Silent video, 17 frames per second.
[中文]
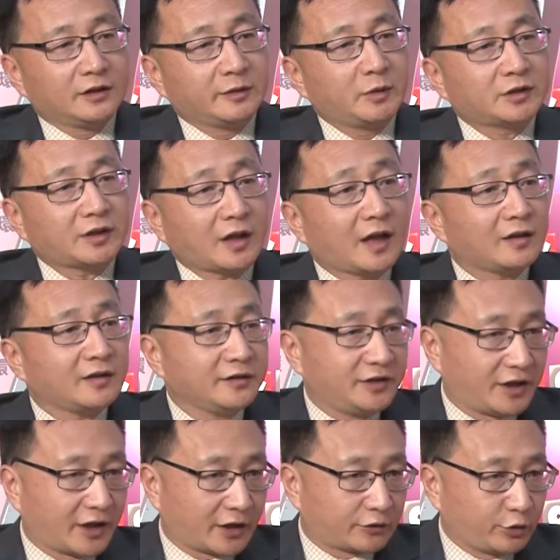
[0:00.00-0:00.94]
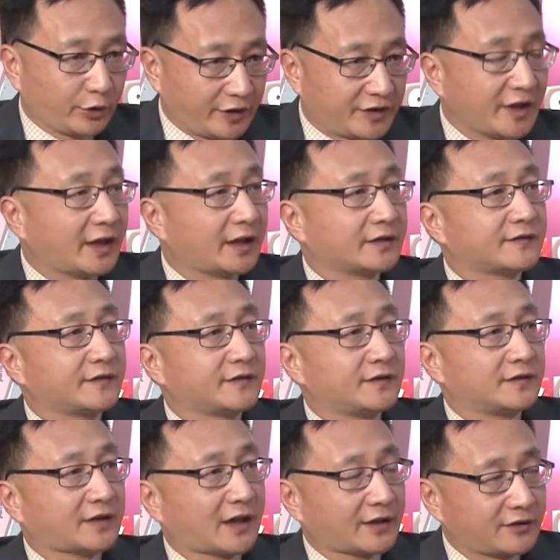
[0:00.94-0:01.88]
那么他也兑现了自
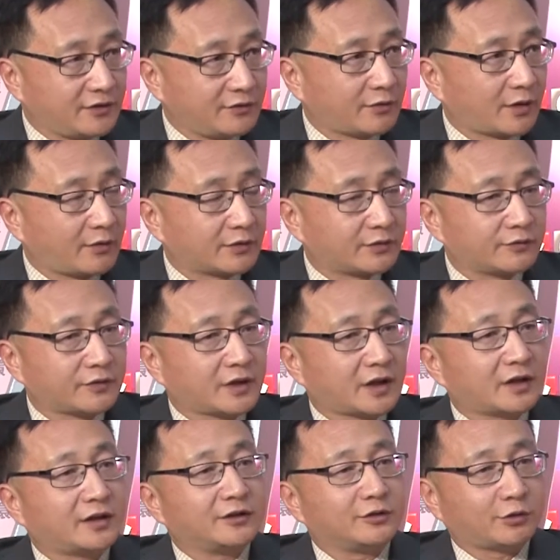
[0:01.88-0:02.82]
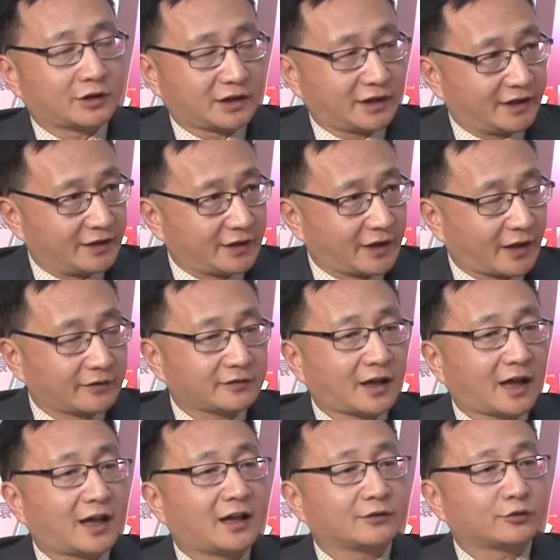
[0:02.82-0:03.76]
己在竞选过程中间很多的理念，
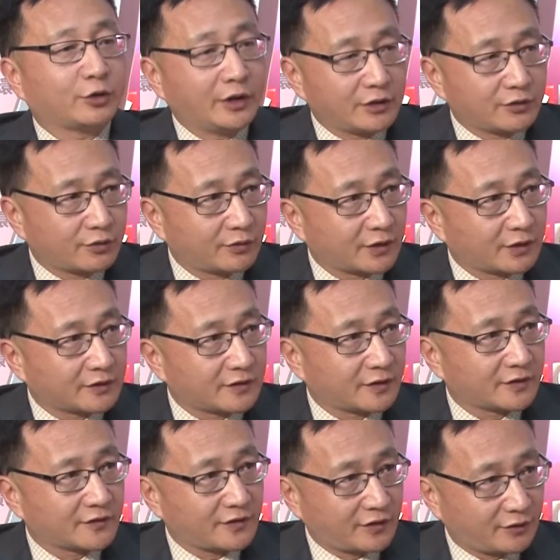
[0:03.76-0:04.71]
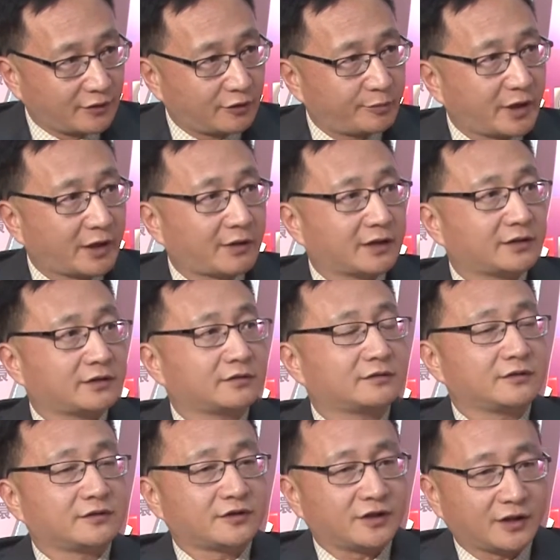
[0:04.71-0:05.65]
他退出了这个气候变化
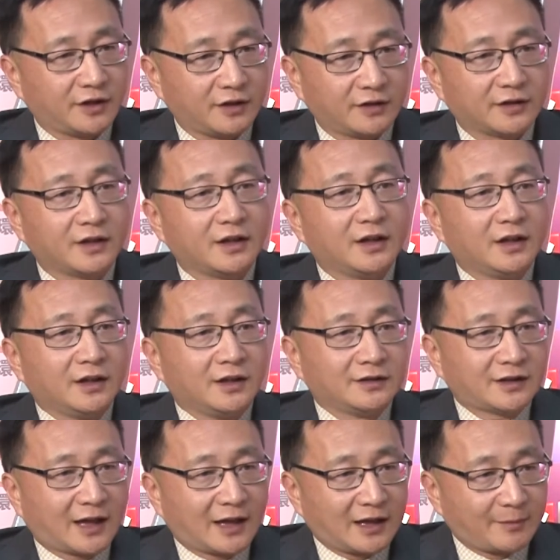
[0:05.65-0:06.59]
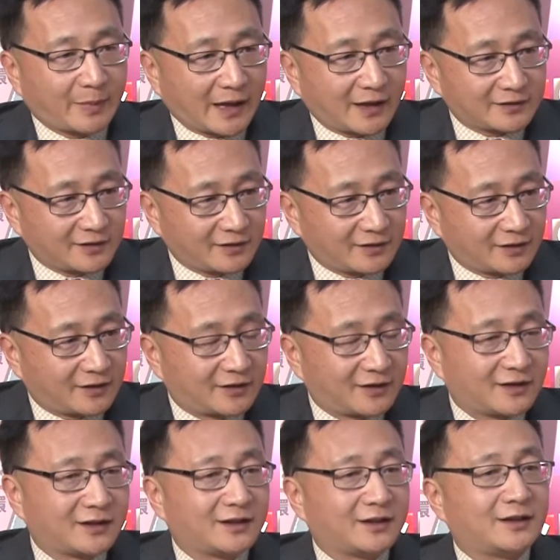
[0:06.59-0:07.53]
协定，他把这
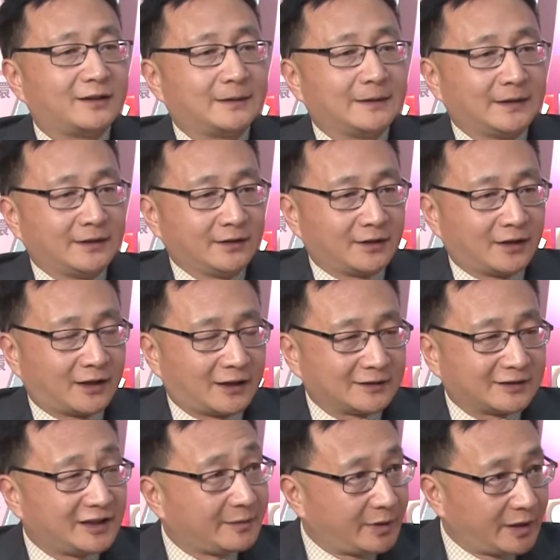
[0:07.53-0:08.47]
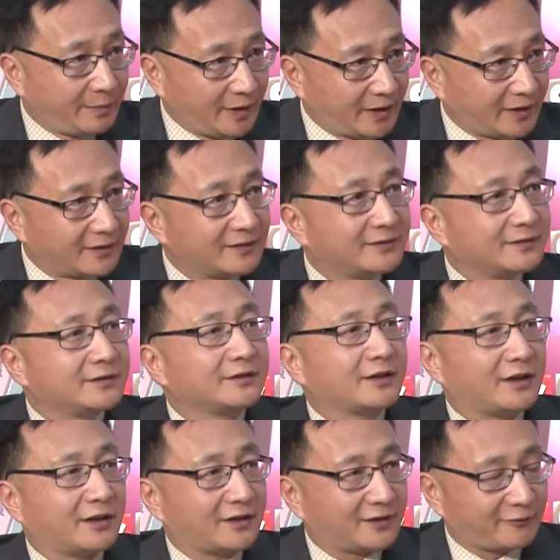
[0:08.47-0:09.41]
个呃 TPP。
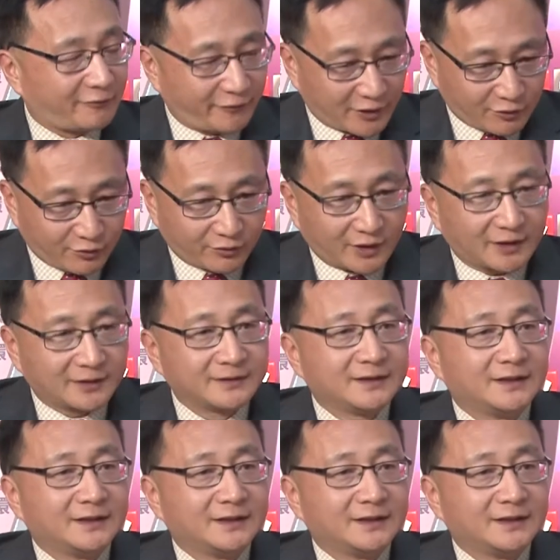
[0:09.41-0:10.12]
给废除了，